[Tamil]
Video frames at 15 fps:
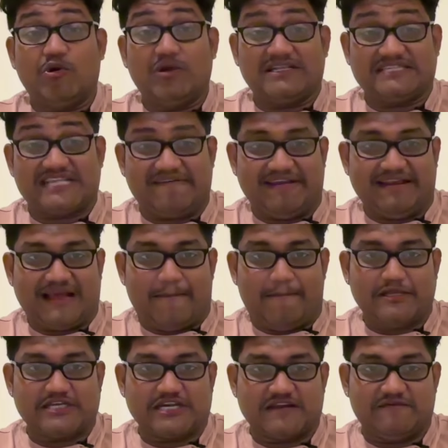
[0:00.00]
யூனிட் செவன்
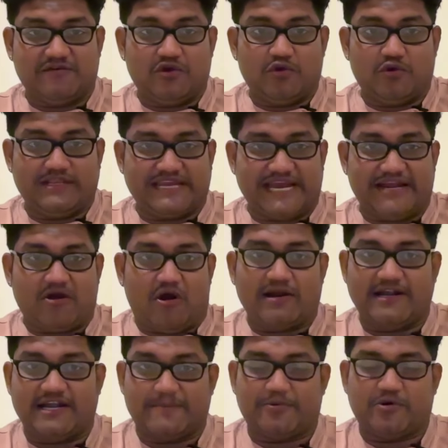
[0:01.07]
கம்ப்ளீஷன் ரிவ்யூ யூனிட் எயிட்
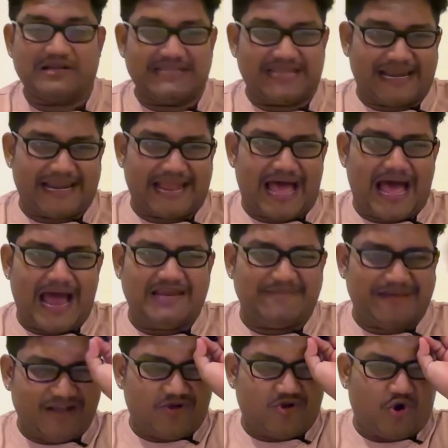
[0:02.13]
ஆடிட் ரிப்போர்ட் இந்த
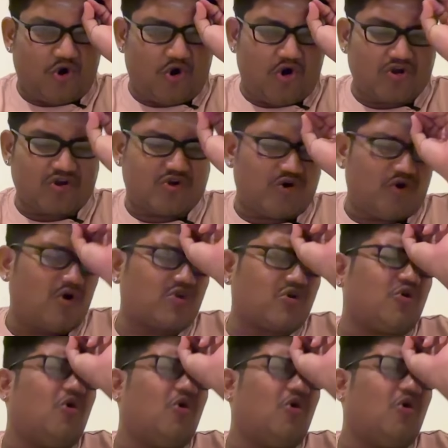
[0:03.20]
நாலுமே கோர் கோர்